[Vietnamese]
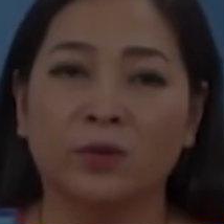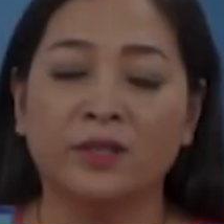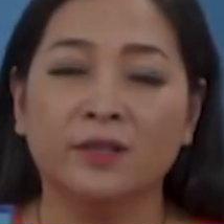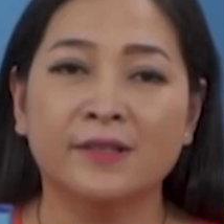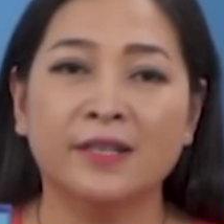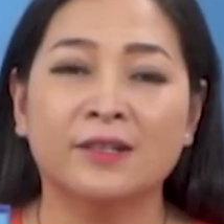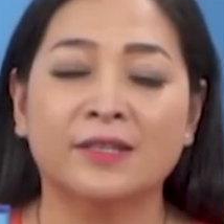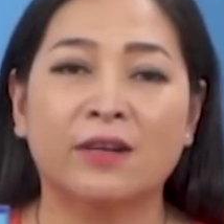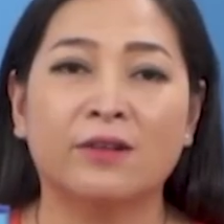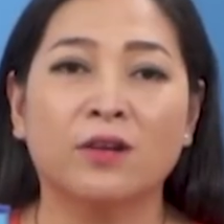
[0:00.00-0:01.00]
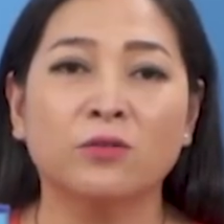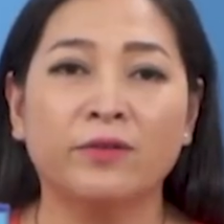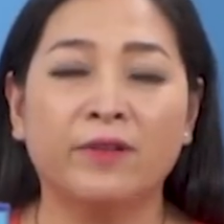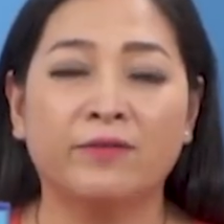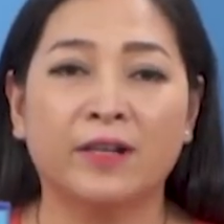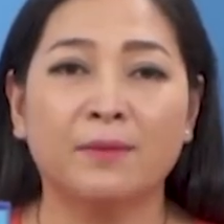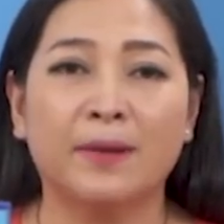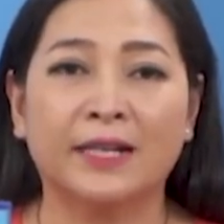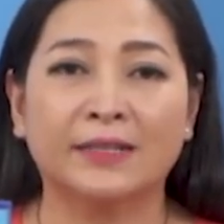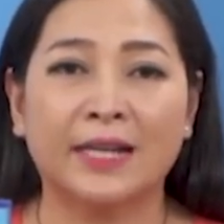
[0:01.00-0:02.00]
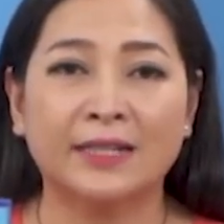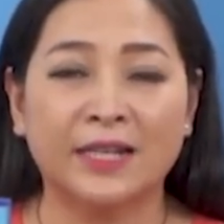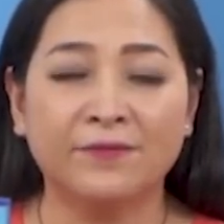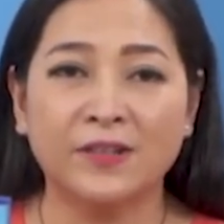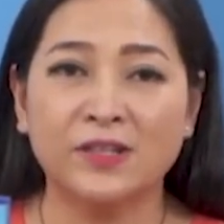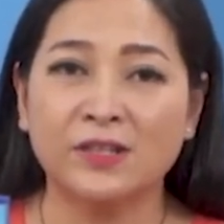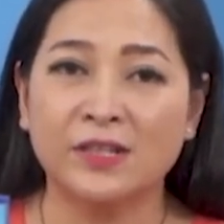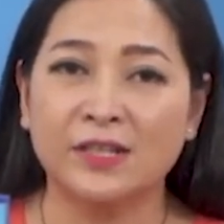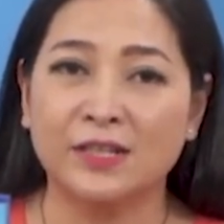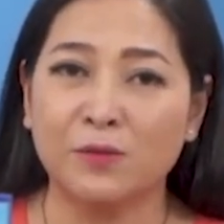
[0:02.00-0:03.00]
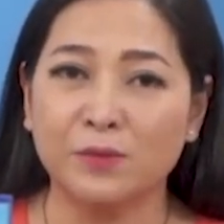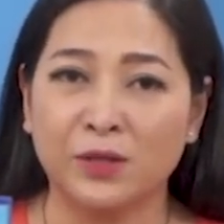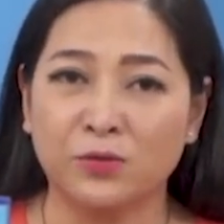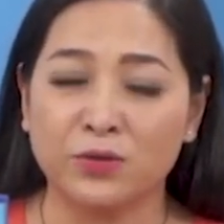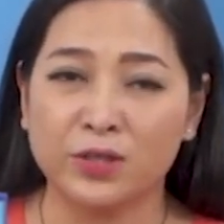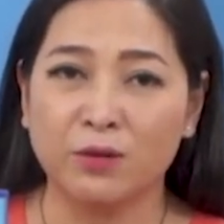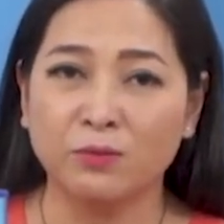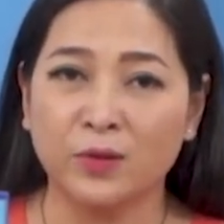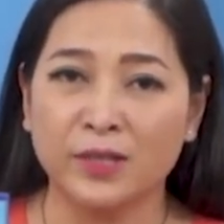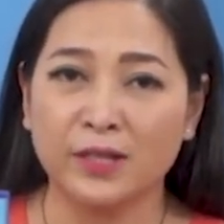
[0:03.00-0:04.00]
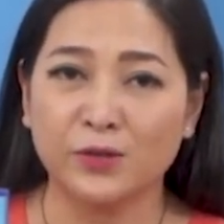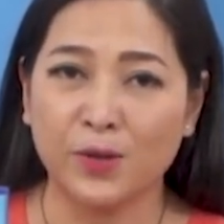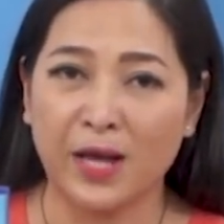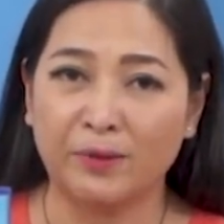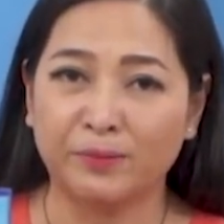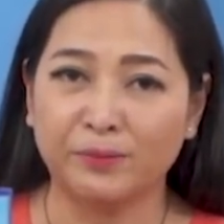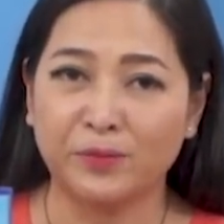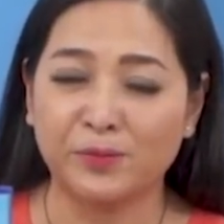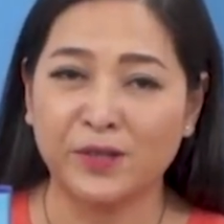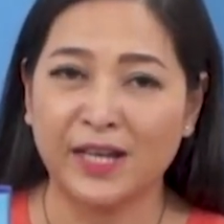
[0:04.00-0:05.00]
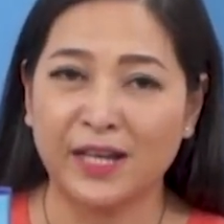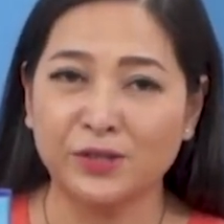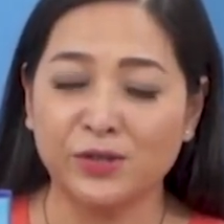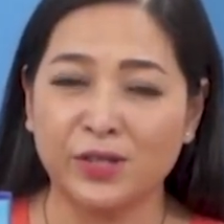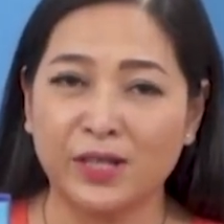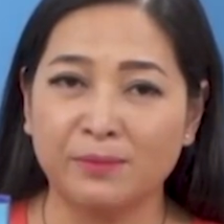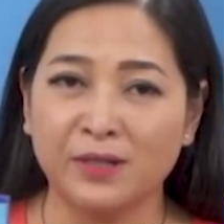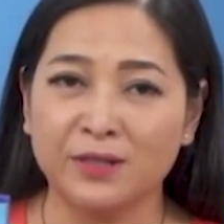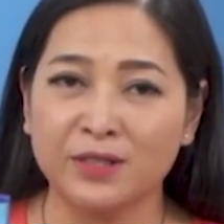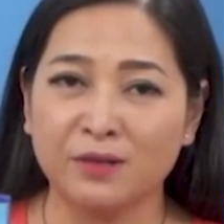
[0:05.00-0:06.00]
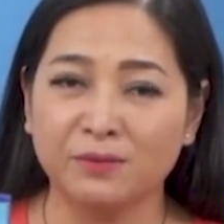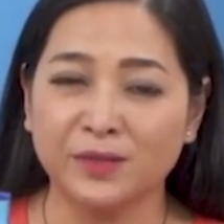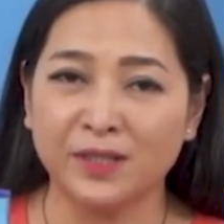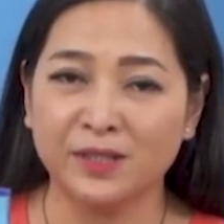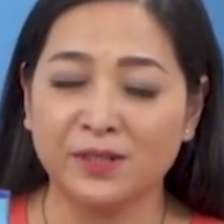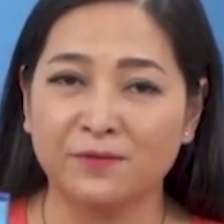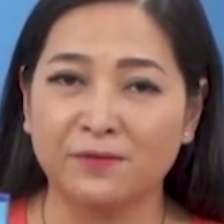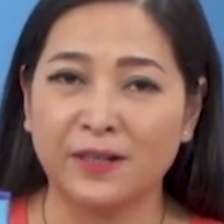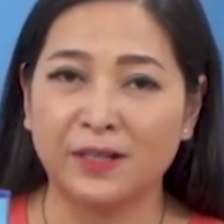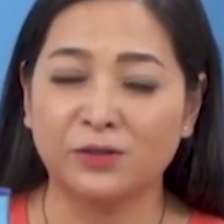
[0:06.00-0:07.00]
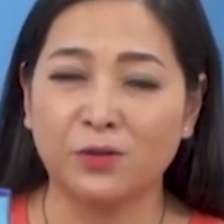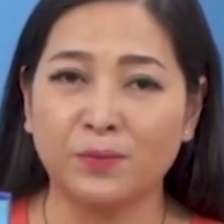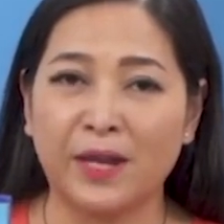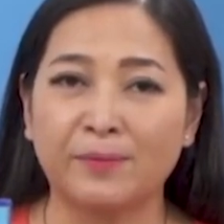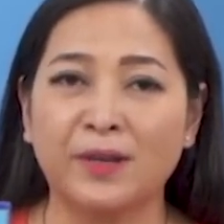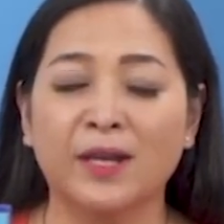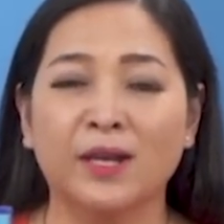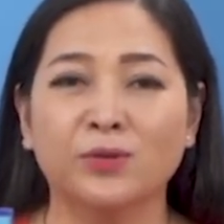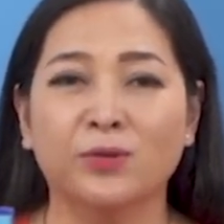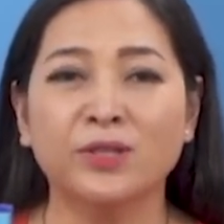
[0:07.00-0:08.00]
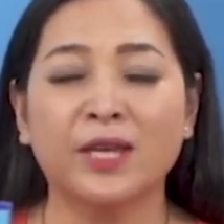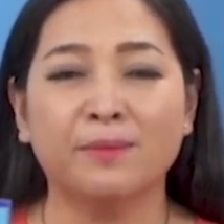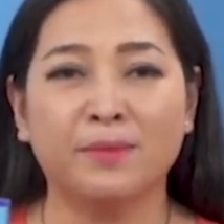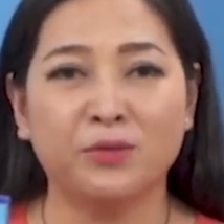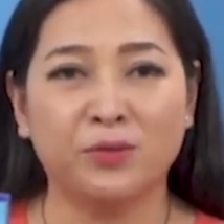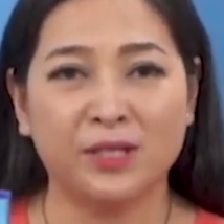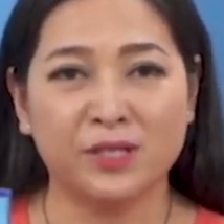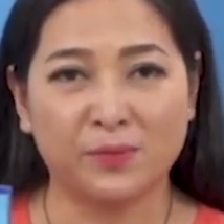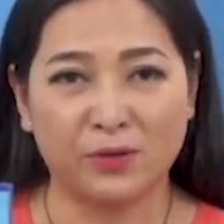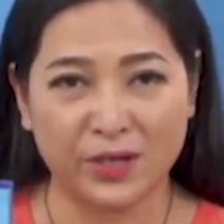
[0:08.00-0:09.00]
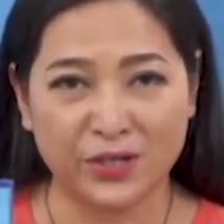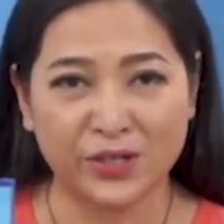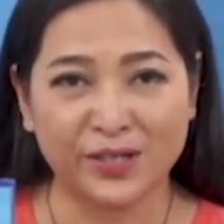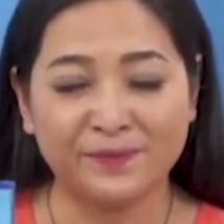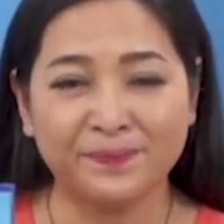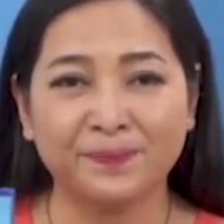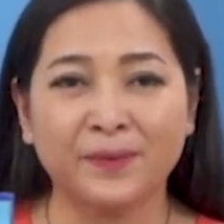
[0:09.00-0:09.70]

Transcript: Quỳnh Hương xin được chào đón quý vị và các bạn đang đến với chương trình Góc nhìn cuộc sống qua nhân số học, một dự án truyền cảm hứng sống tích cực và tốt đẹp của nhà Magui Inspiration.